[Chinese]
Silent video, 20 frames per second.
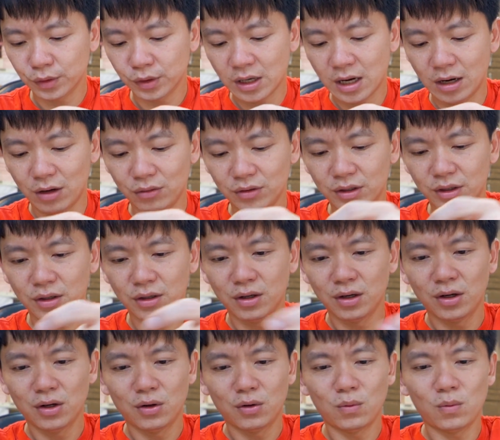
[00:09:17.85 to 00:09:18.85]
好了。
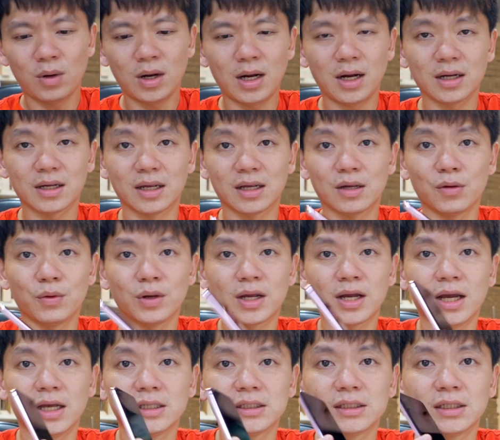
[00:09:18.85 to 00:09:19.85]
哇，给各位
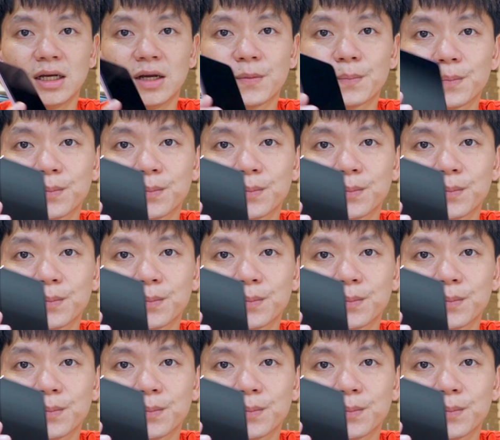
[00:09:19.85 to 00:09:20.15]
看一下，